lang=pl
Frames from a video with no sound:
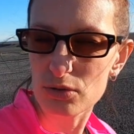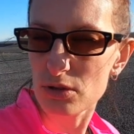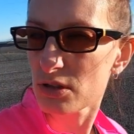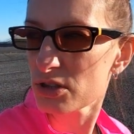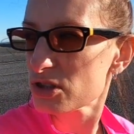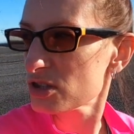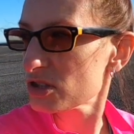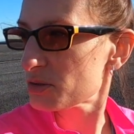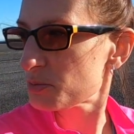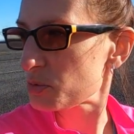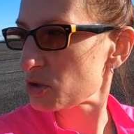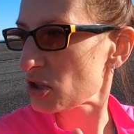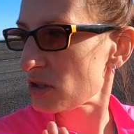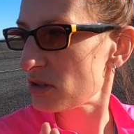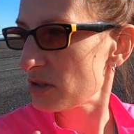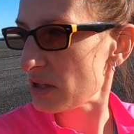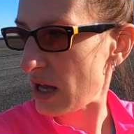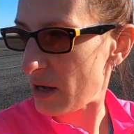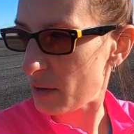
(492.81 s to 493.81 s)
To już jest
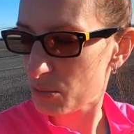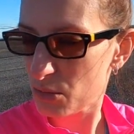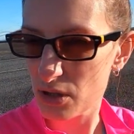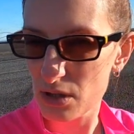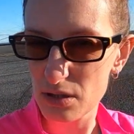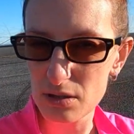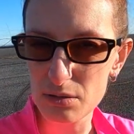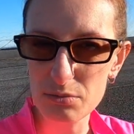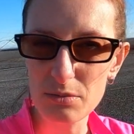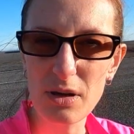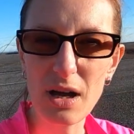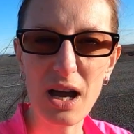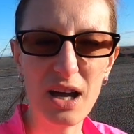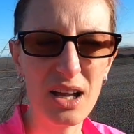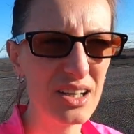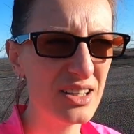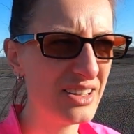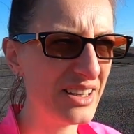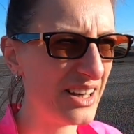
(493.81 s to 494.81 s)
przed nami,
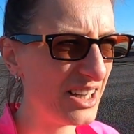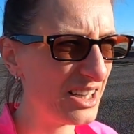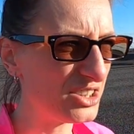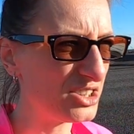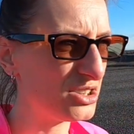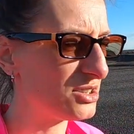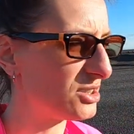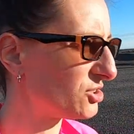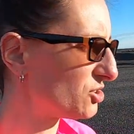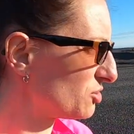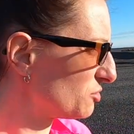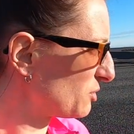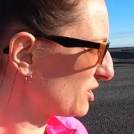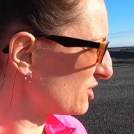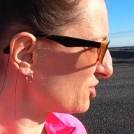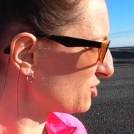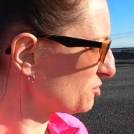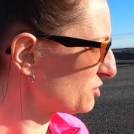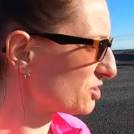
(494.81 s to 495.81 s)
ale na razie
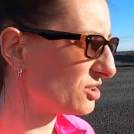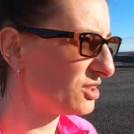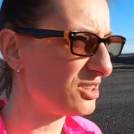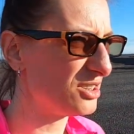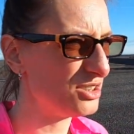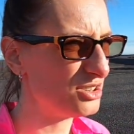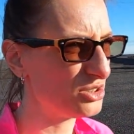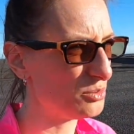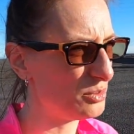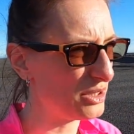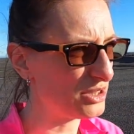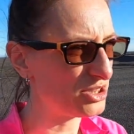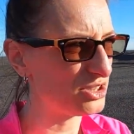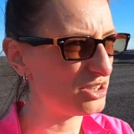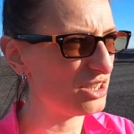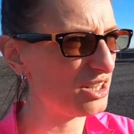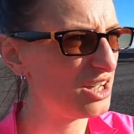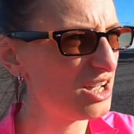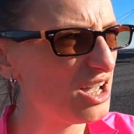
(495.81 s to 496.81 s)
zatrzymaliśmy się i
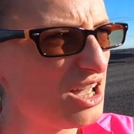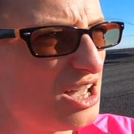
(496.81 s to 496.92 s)
zobaczcie,